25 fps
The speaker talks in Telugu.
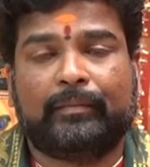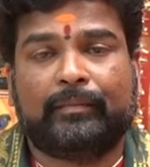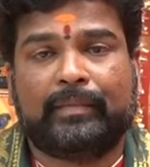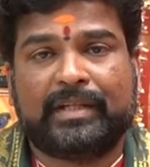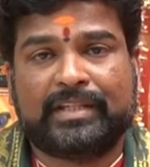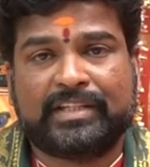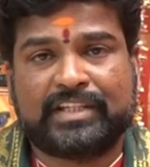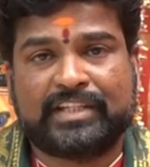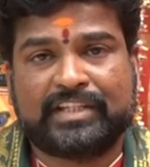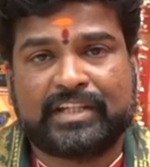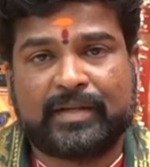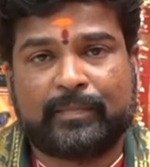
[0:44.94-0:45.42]

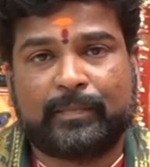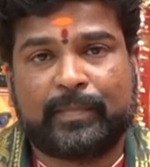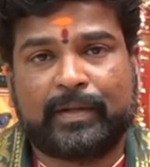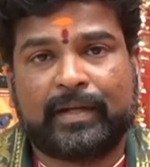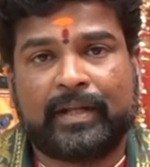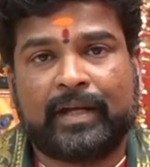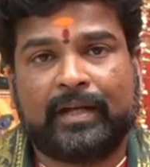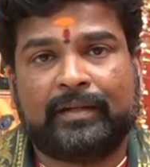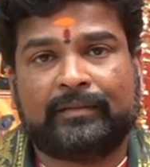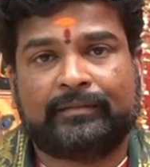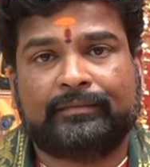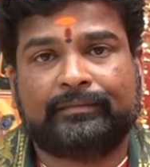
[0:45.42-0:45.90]
మంచి
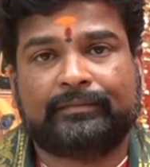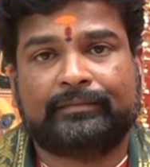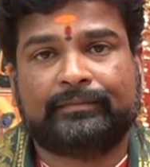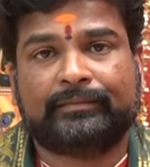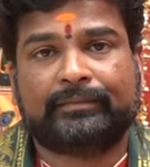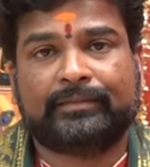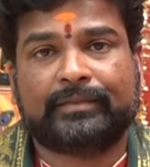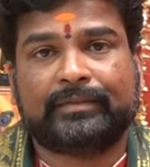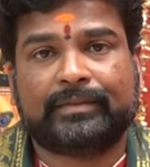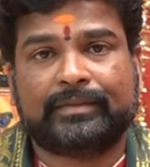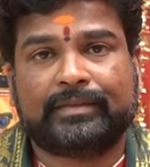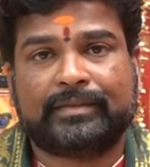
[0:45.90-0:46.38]
చెప్పినా
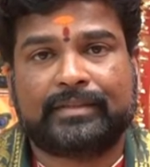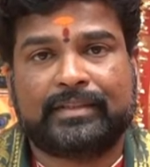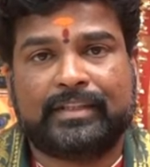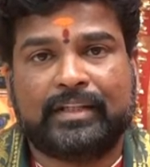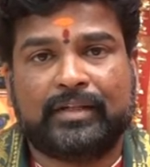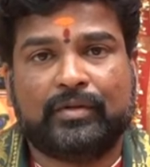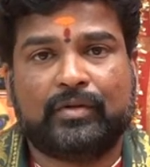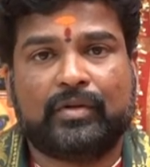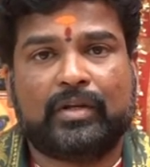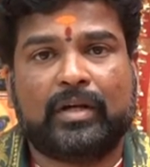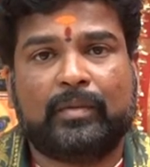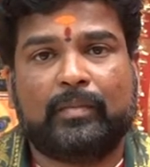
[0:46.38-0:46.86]

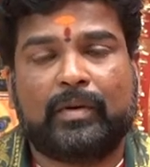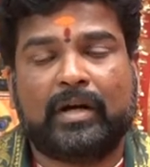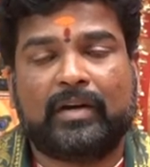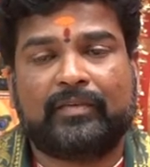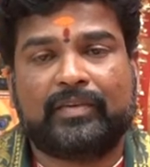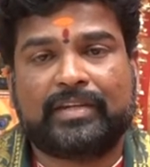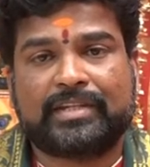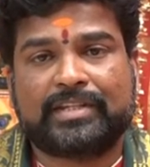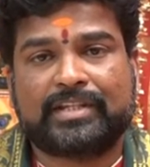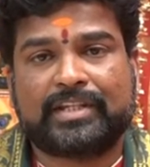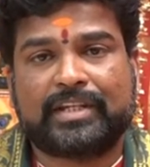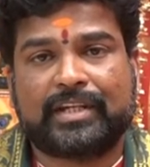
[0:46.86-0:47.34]
చెడుగా
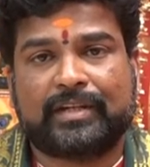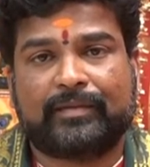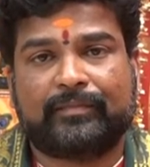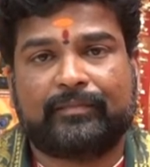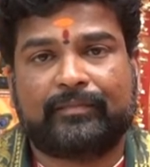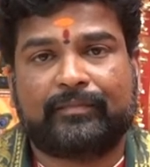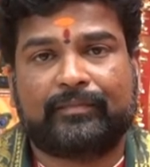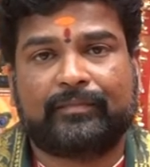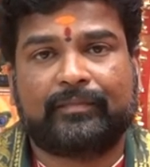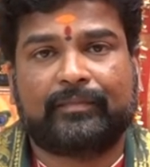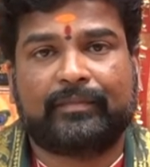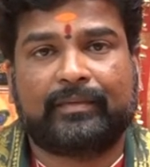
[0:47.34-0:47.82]
భావించి
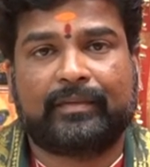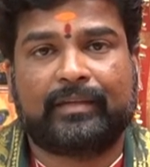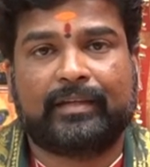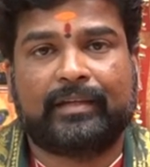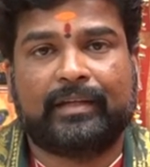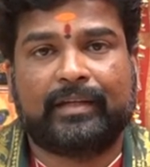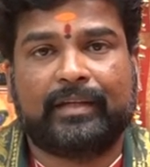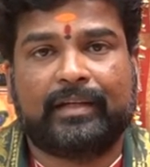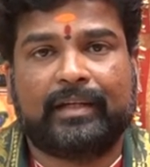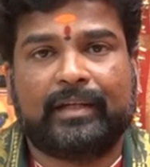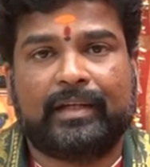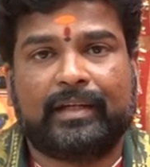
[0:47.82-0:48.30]

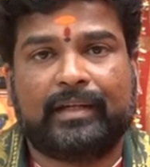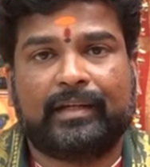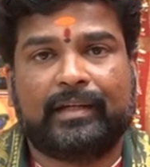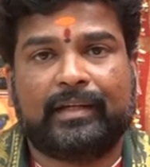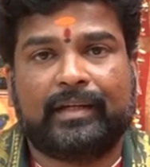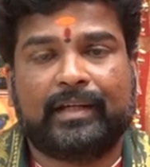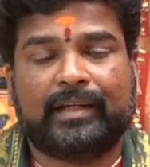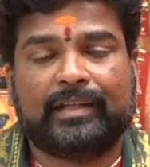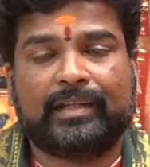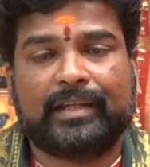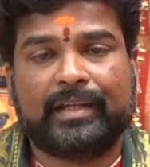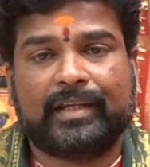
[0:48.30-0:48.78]

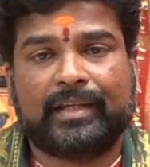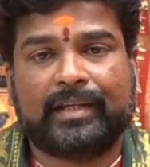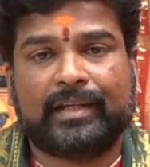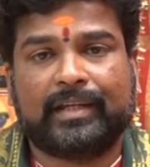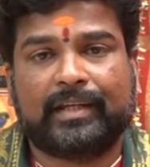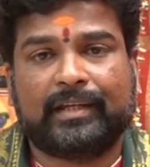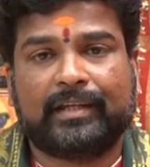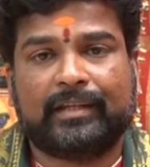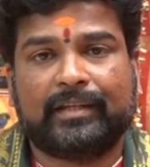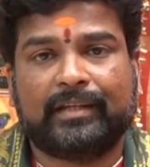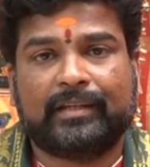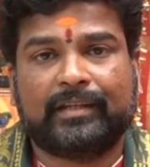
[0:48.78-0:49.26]
అది
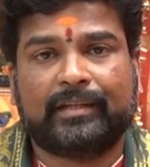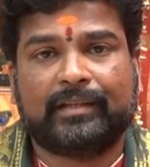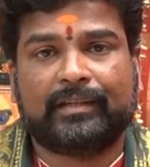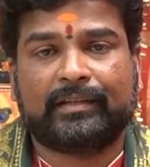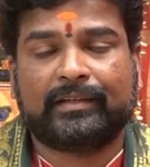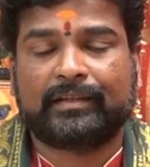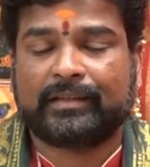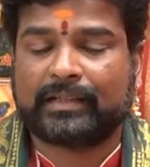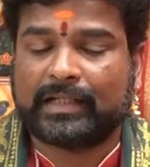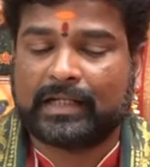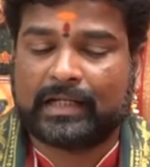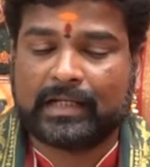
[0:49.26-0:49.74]

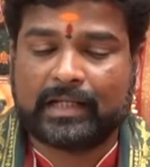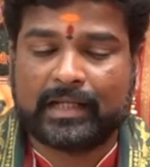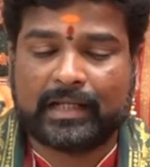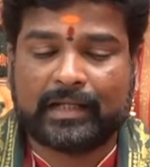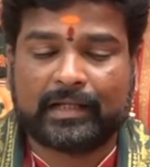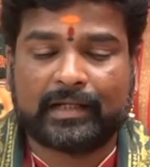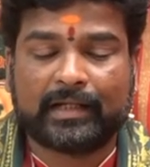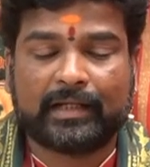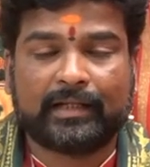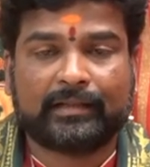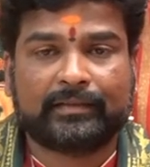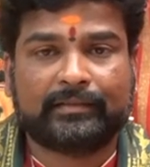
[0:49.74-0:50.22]
తల్లి
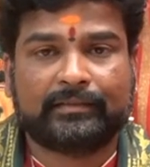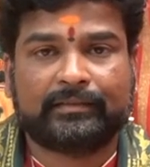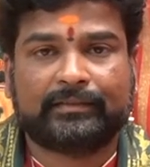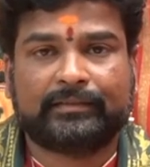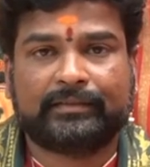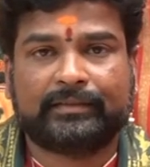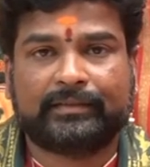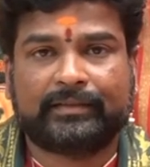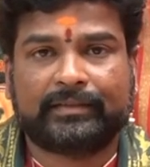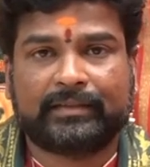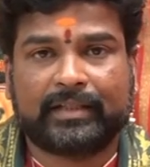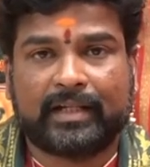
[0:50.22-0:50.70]
అయినా
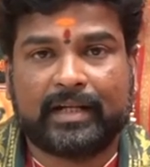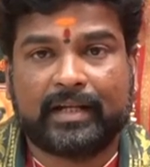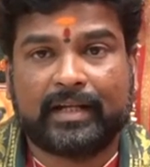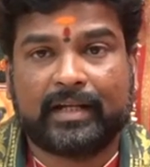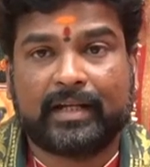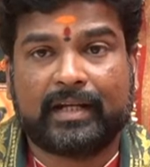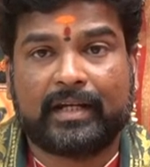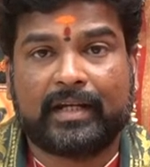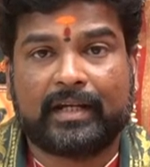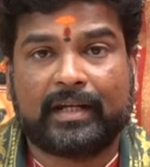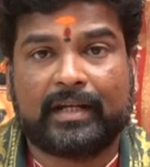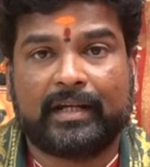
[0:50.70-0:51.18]

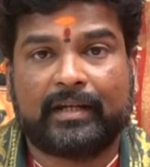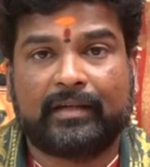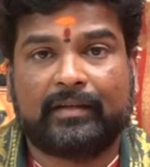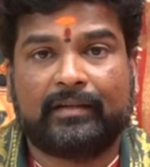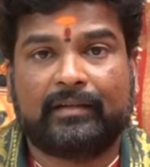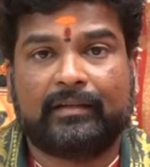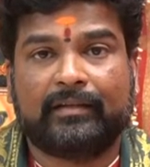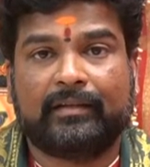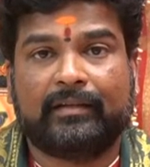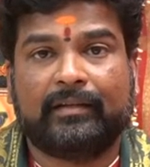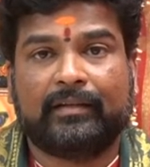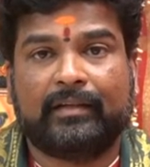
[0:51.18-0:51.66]
తండ్రి అయినా
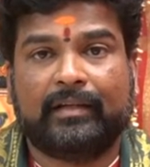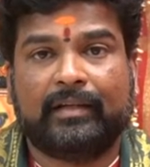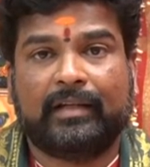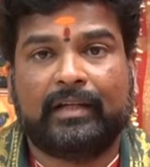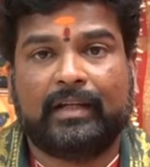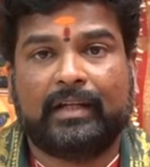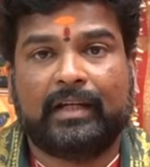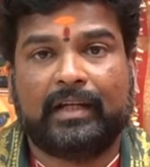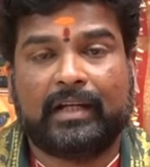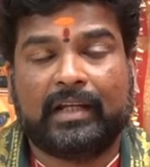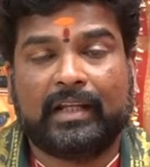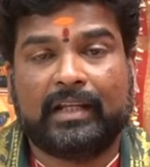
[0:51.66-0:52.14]

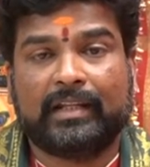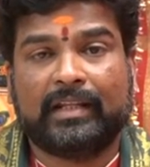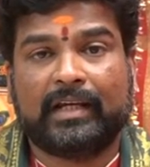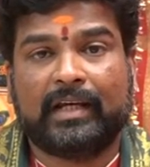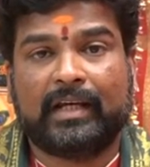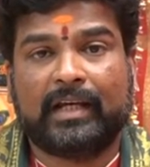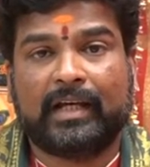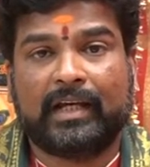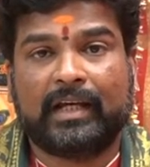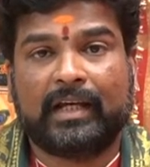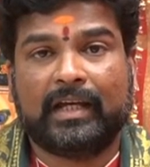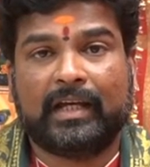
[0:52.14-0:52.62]

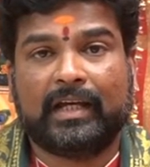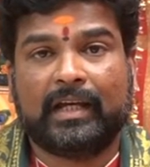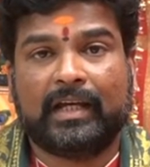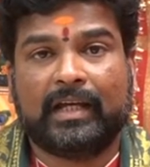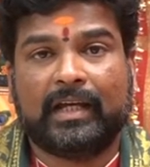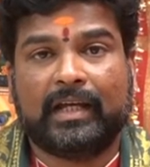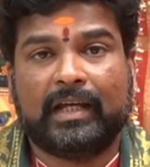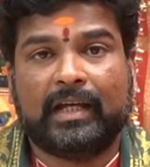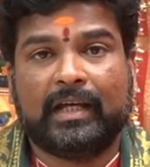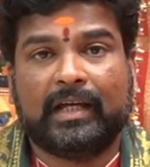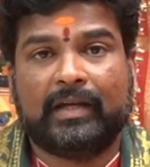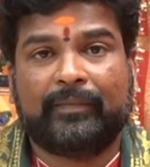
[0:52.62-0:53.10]
లేదా
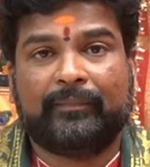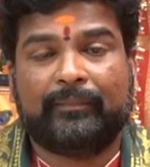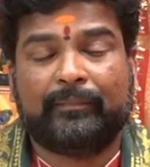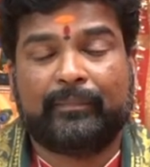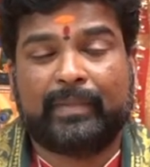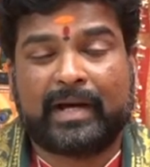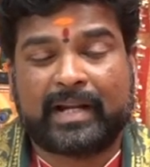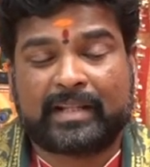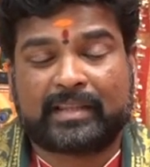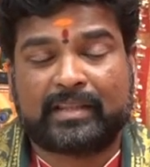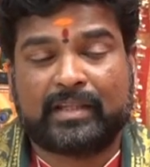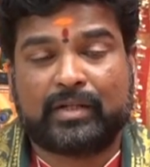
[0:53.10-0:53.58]

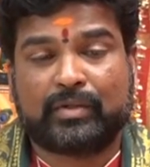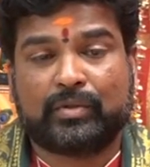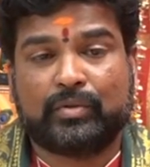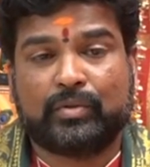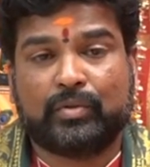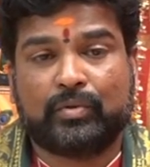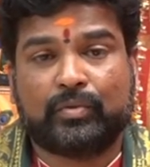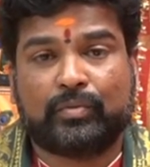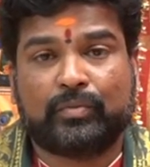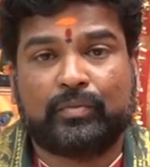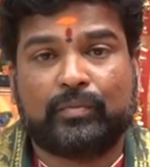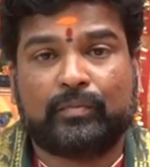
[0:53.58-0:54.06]

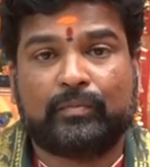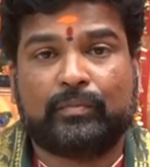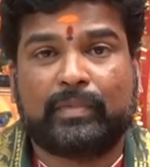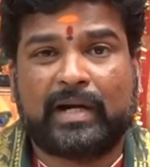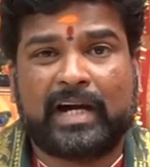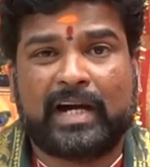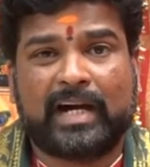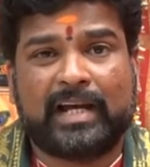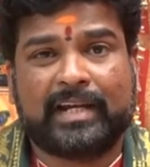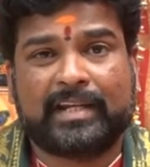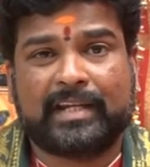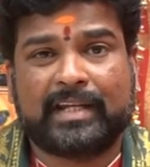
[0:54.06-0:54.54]
భర్తకు
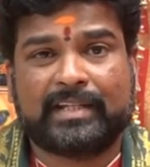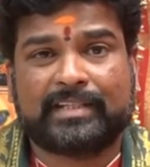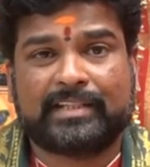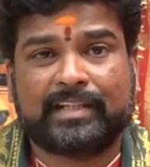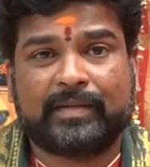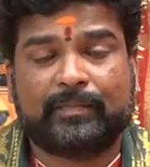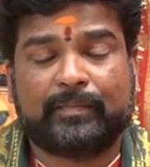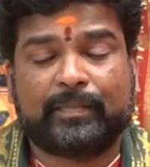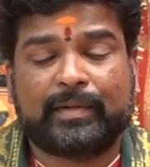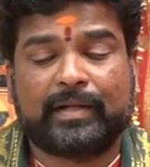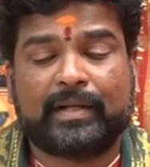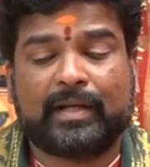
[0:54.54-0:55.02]
భార్య
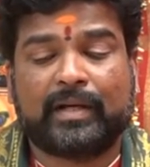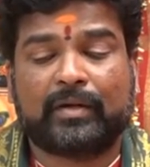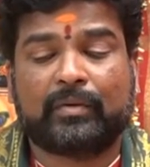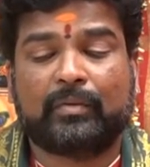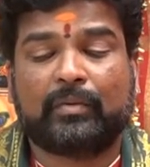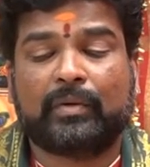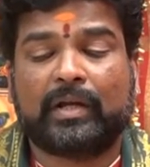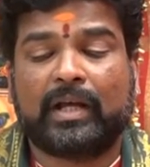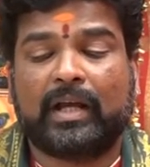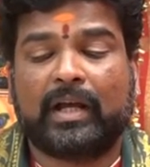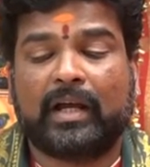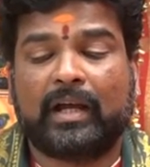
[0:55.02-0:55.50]
చెప్పినా
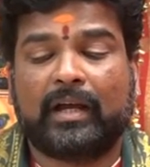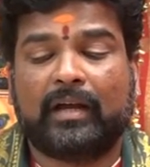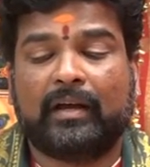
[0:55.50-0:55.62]
కూడా